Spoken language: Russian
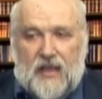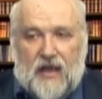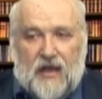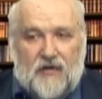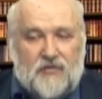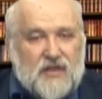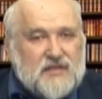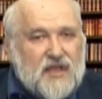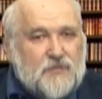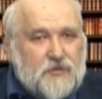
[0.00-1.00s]
А у
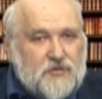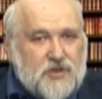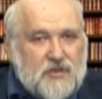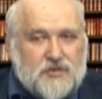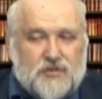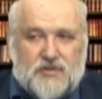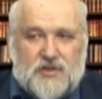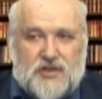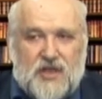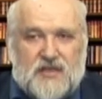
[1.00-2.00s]
нас так получилось, что
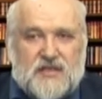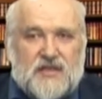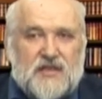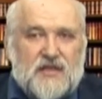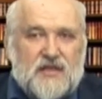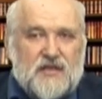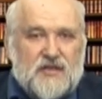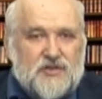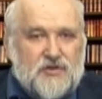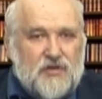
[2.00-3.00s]
сейчас
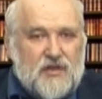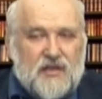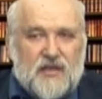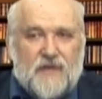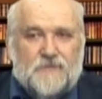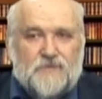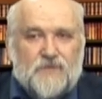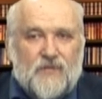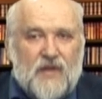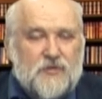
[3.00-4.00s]
э, школьники,
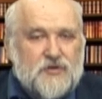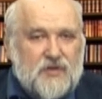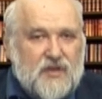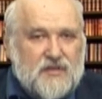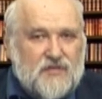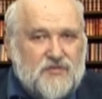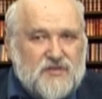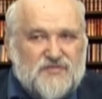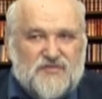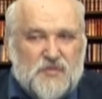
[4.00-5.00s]
абитуриенты
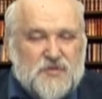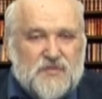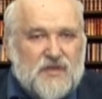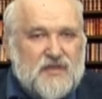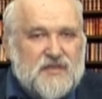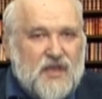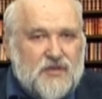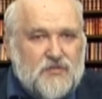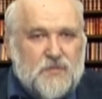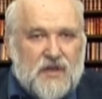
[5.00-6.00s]
вузов, в общем-то, не
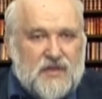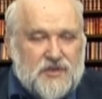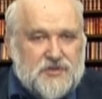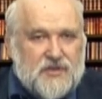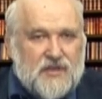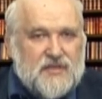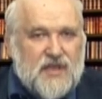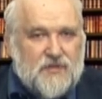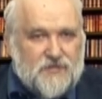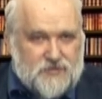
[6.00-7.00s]
сдают практически
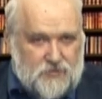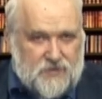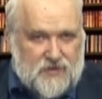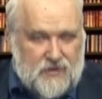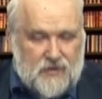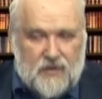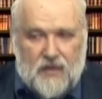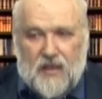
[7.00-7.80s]
экзаменов вступительных.